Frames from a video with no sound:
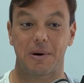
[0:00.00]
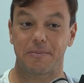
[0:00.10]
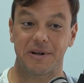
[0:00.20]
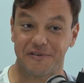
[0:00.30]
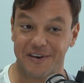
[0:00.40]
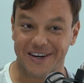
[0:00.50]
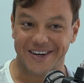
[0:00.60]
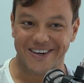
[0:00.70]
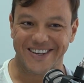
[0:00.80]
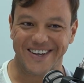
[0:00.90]
É uma
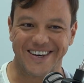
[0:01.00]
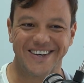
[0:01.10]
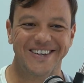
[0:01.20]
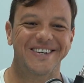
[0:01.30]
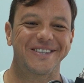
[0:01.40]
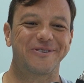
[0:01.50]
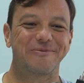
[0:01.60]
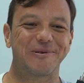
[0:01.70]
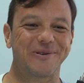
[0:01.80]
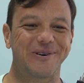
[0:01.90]
brevia, né?
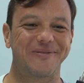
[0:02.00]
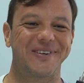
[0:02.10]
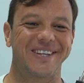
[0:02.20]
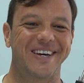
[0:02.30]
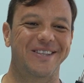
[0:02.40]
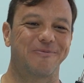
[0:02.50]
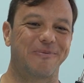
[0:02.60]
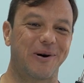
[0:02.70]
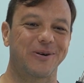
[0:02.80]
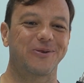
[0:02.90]
Do meu nome, né? Do
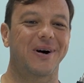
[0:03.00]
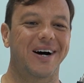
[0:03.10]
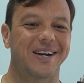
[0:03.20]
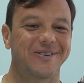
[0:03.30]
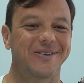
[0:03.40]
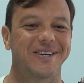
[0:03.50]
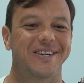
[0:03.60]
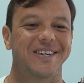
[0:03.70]
Paulo Eduardo.